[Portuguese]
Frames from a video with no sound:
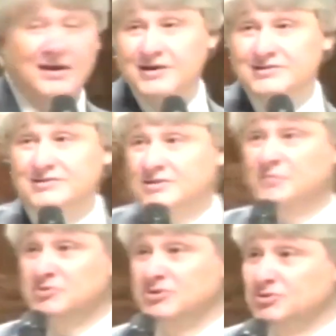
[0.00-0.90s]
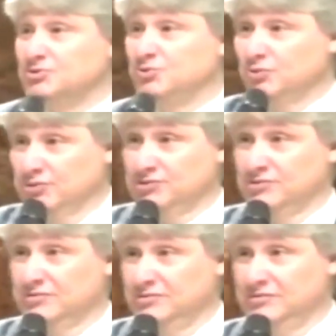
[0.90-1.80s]
Esse tipo de
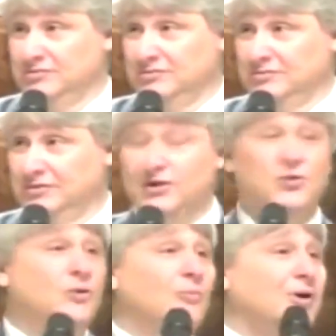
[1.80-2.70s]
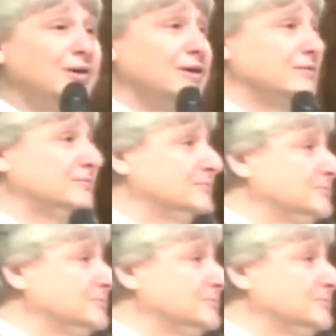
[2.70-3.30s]
discurso incomoda.